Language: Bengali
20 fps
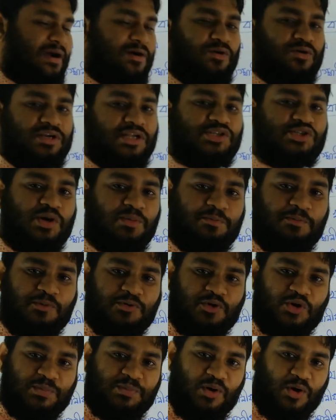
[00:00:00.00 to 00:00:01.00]
বাক্যটা
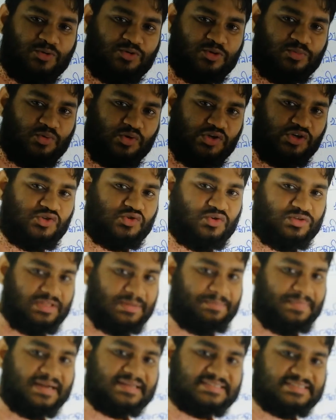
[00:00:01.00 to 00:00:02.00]
সম্পূর্ণরূপে অর্থ প্রকাশ
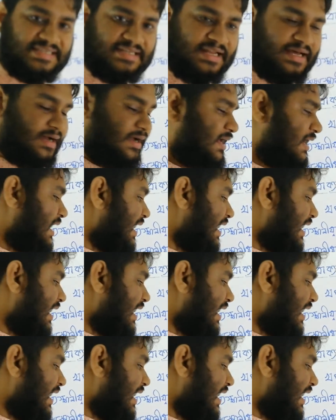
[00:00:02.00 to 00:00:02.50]
করতে পারছে না